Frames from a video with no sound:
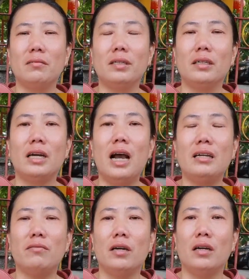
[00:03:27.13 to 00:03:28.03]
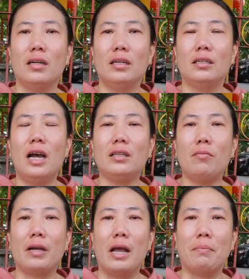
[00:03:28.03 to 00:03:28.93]
cái rớt rớt
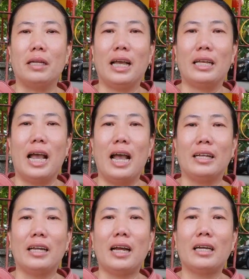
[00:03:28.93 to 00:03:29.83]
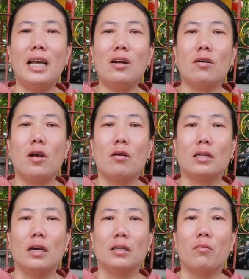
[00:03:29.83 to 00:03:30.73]
tốt nghiệp thì cho về cho đăng ký con vô
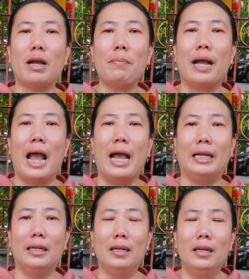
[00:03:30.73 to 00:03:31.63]
trường trung cấp nghề